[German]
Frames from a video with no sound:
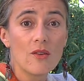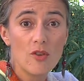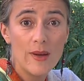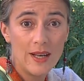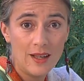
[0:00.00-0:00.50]

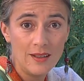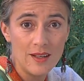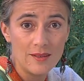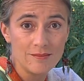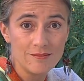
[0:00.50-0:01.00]
Für mein
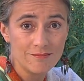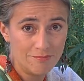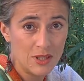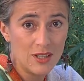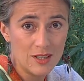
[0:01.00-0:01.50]
Handeln
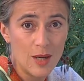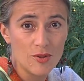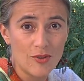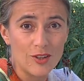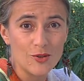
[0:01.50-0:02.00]
bin ich
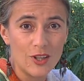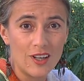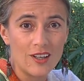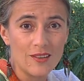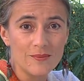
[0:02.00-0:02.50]

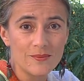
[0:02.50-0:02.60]
selbstverantwortlich.